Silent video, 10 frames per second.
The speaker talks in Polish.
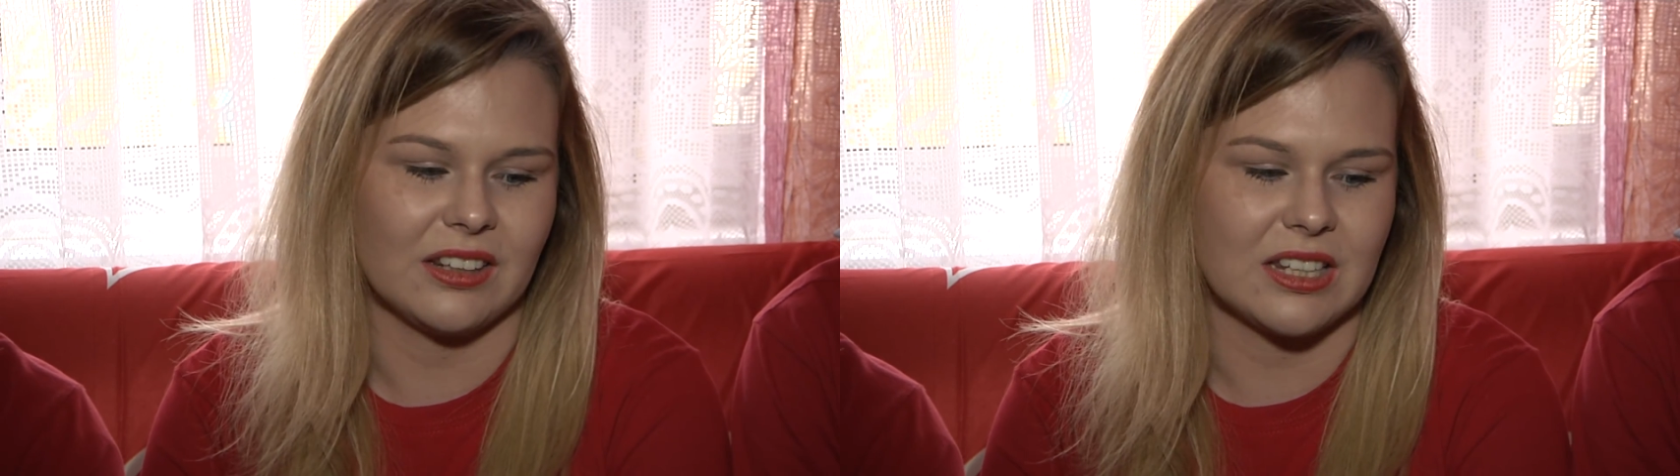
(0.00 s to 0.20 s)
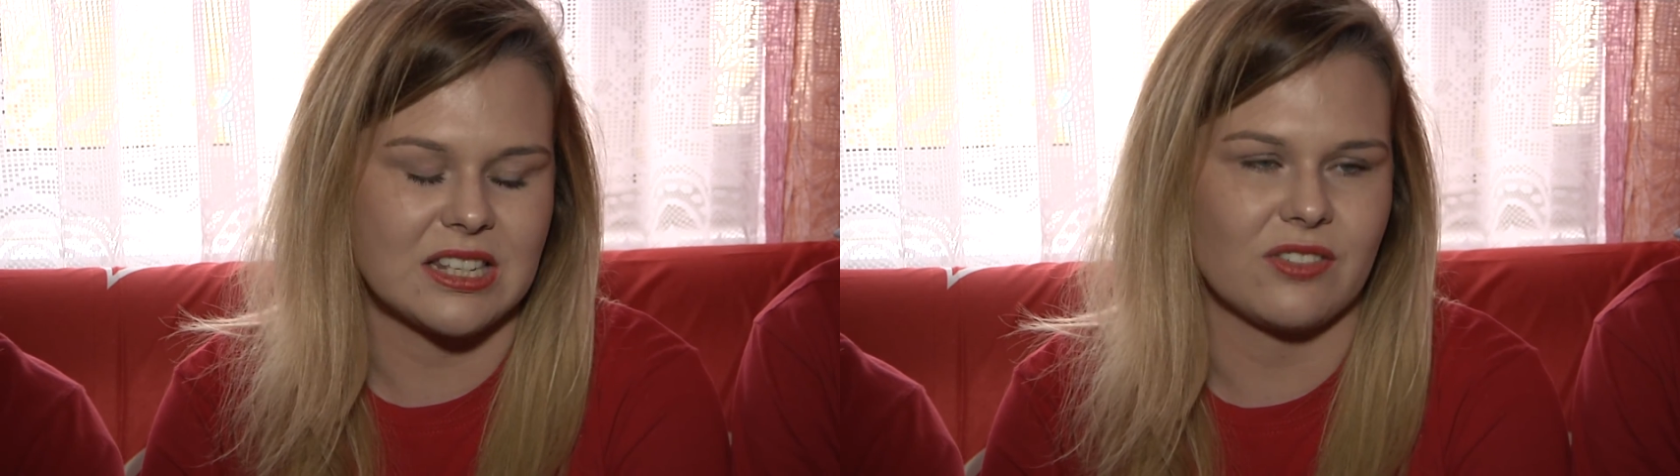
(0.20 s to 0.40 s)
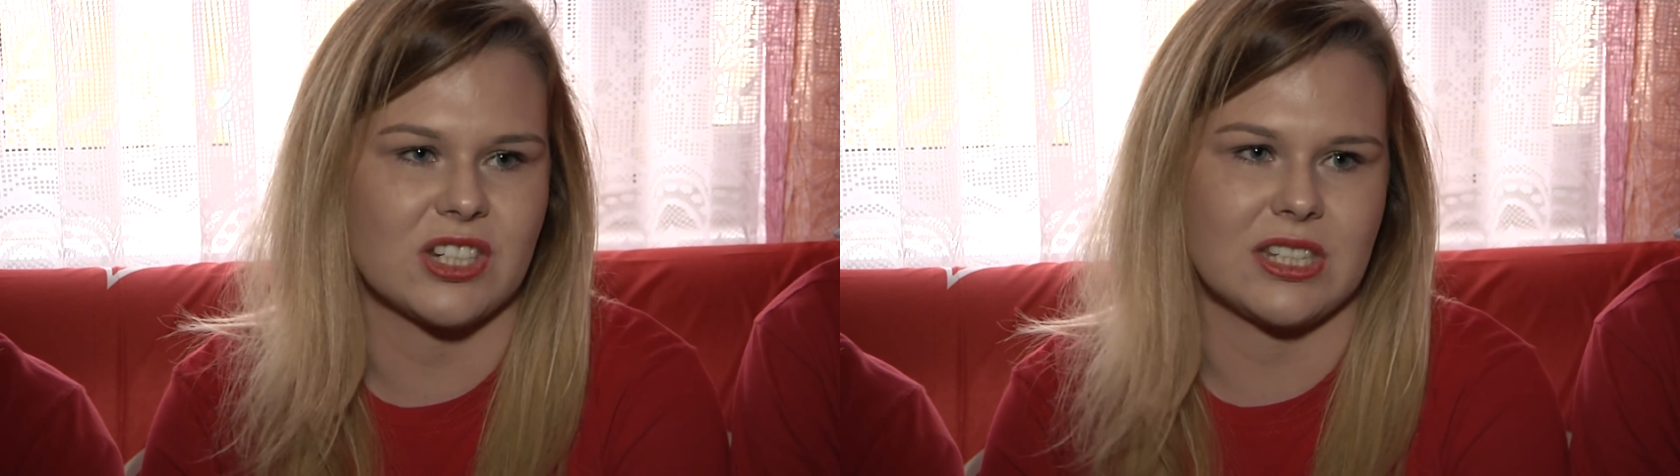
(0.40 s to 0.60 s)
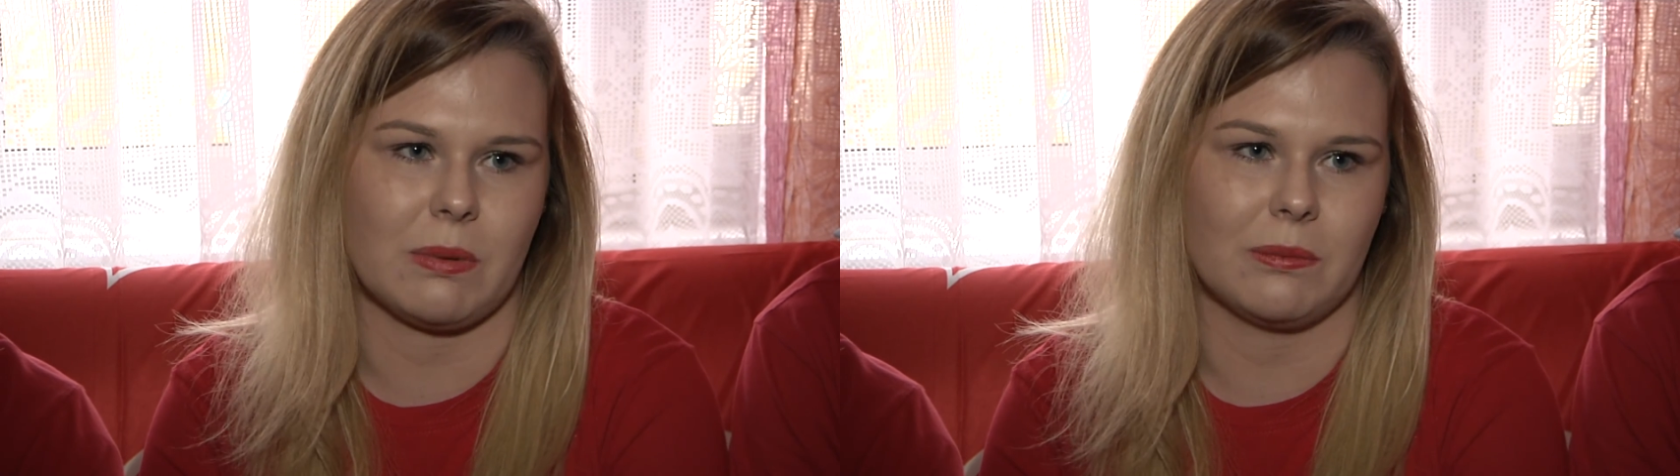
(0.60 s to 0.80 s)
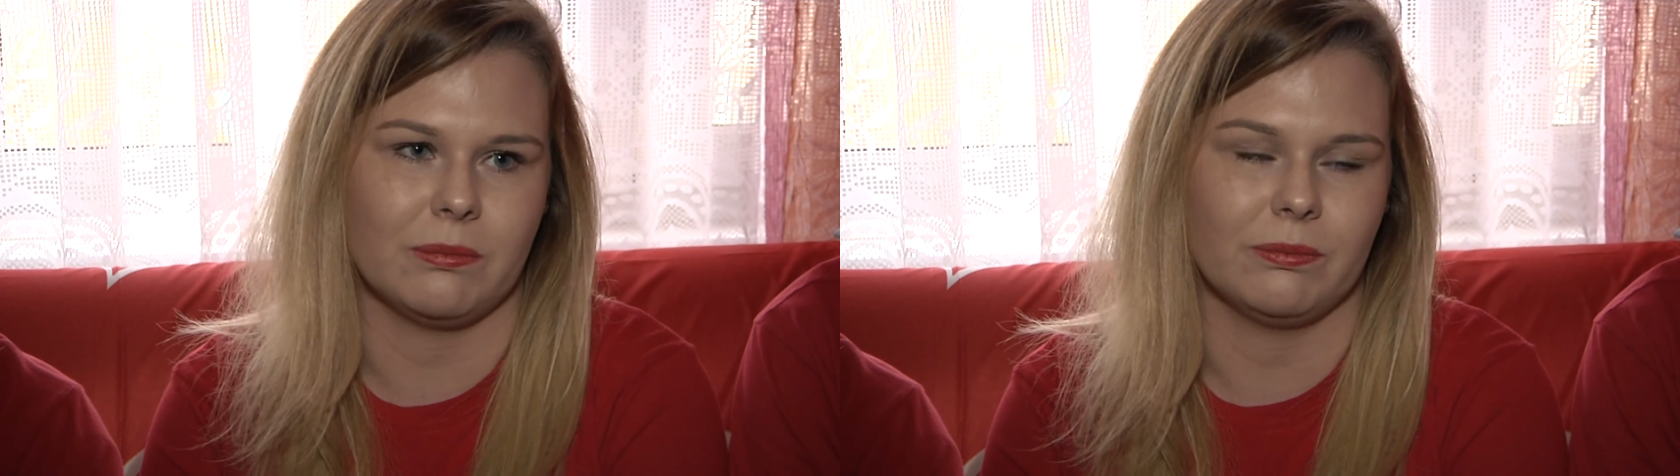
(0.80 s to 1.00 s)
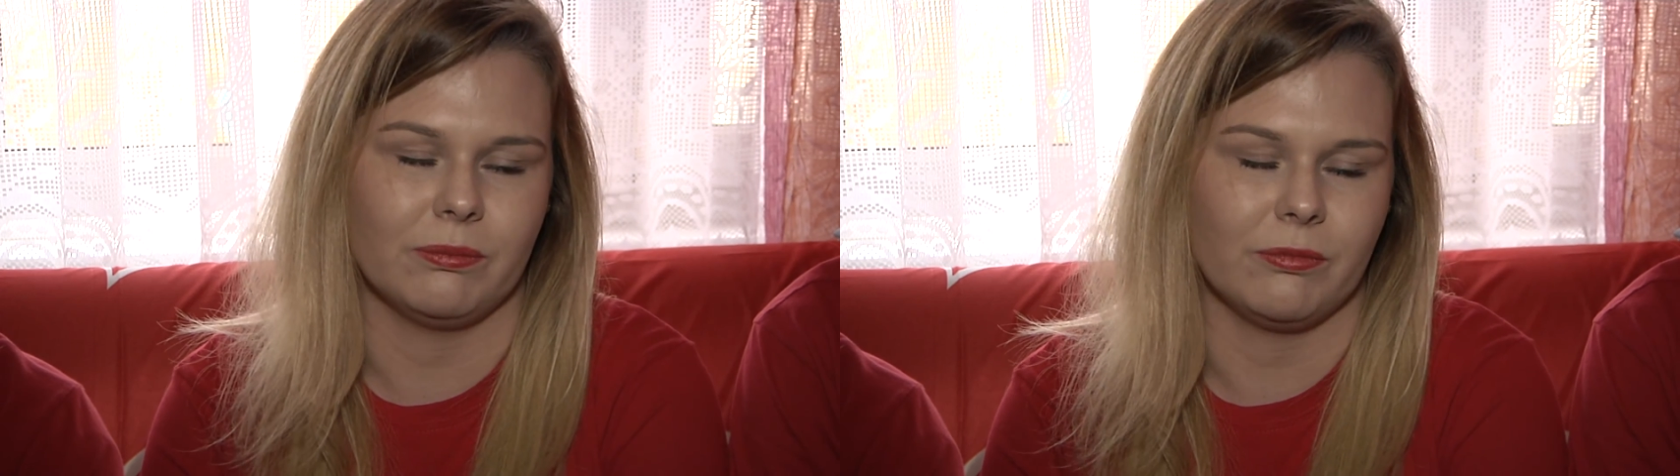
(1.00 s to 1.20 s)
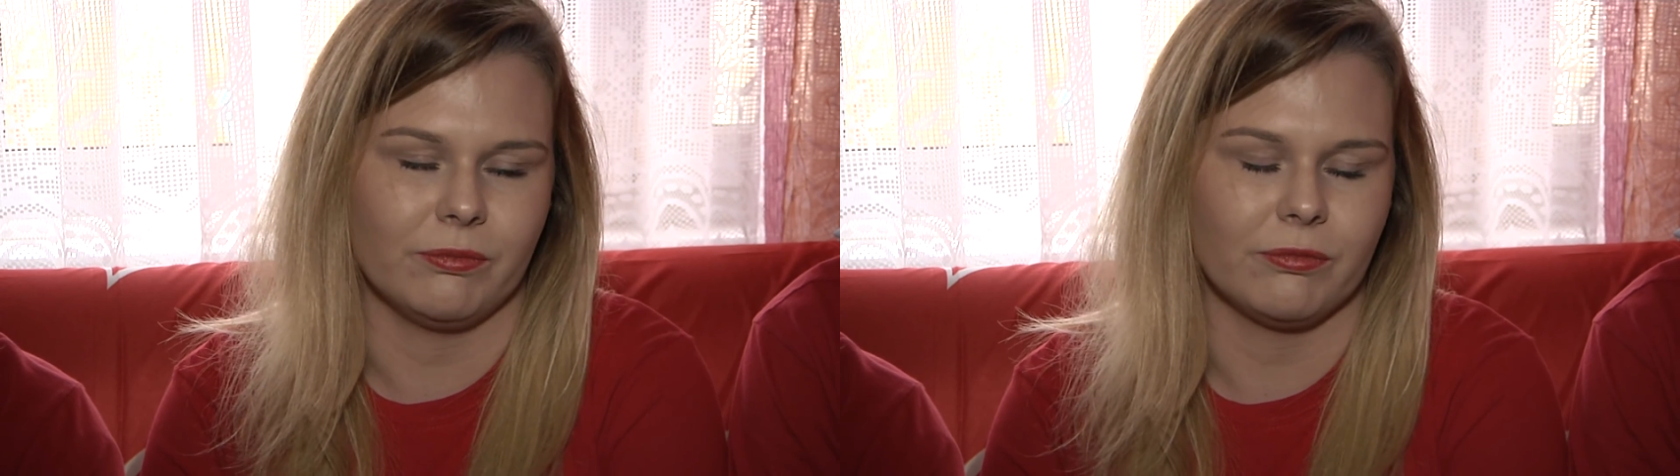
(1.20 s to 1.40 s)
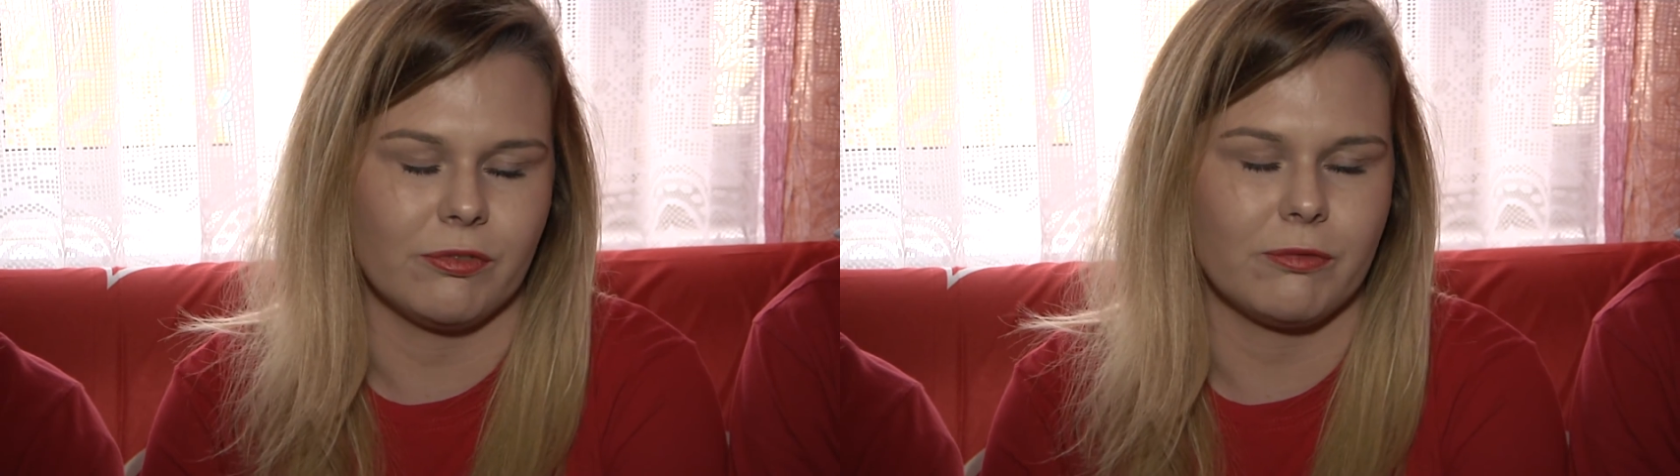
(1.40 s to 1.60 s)
na zawsze
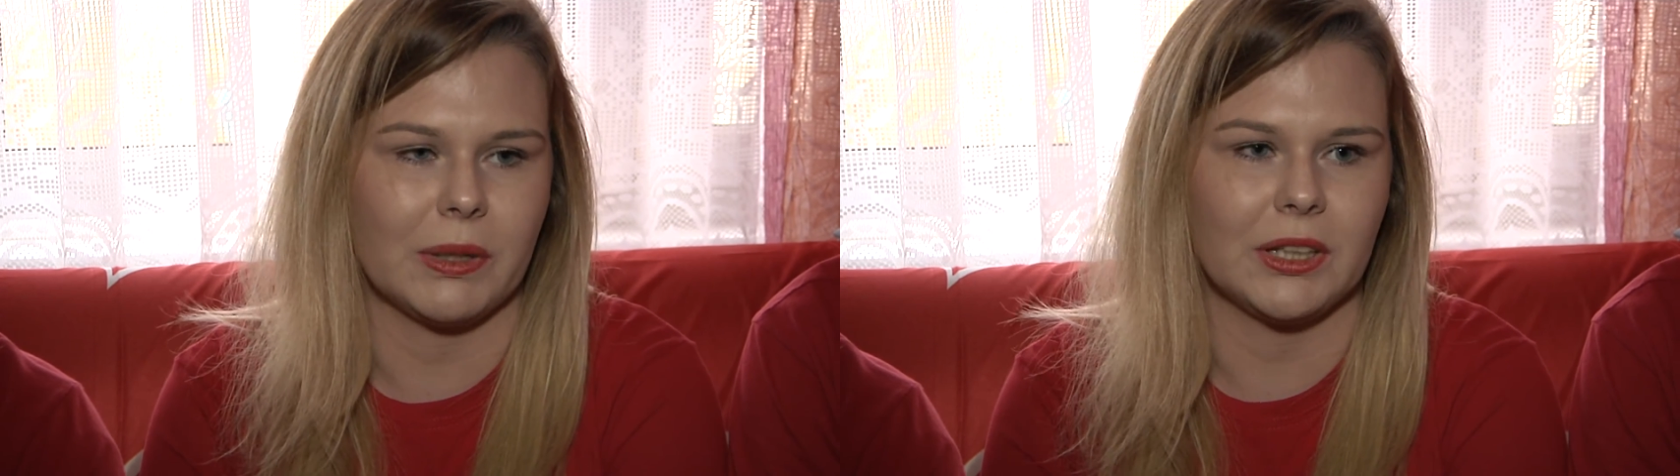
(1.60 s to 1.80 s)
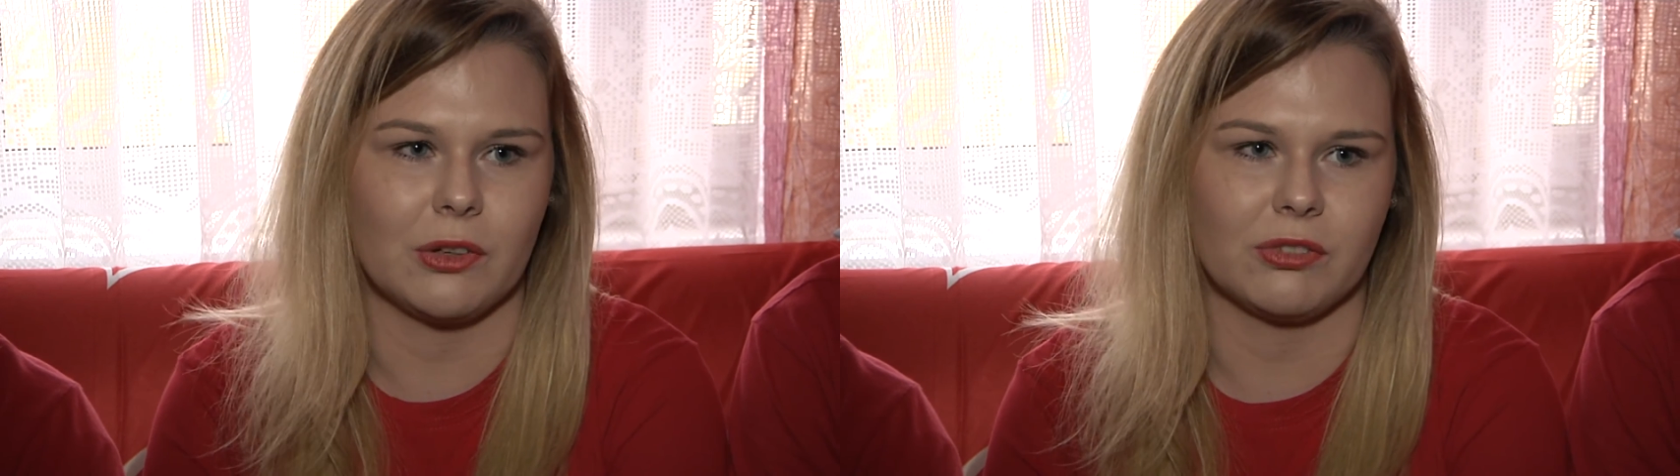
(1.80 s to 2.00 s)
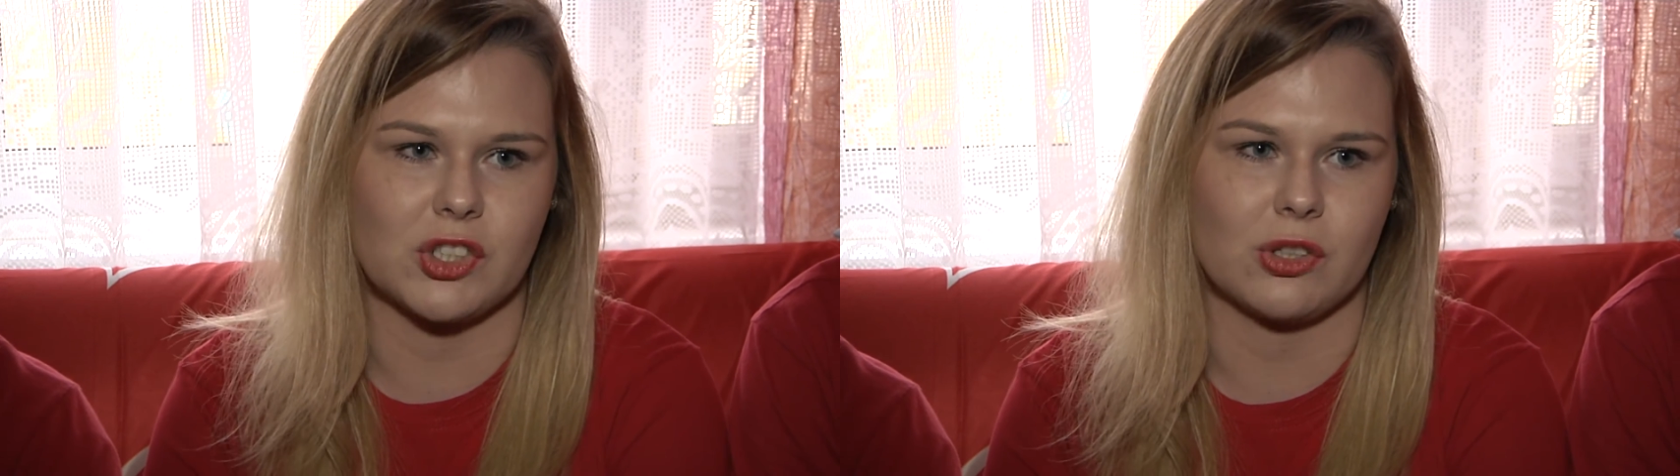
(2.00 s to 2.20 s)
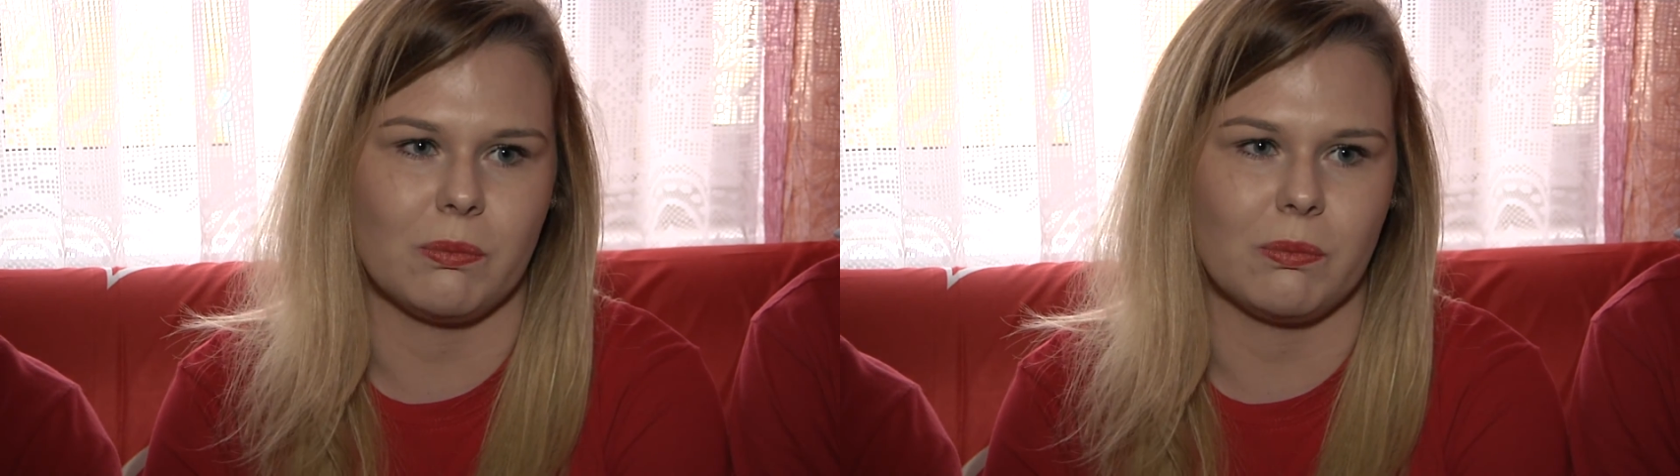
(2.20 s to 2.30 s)
mm, wpadają w naszą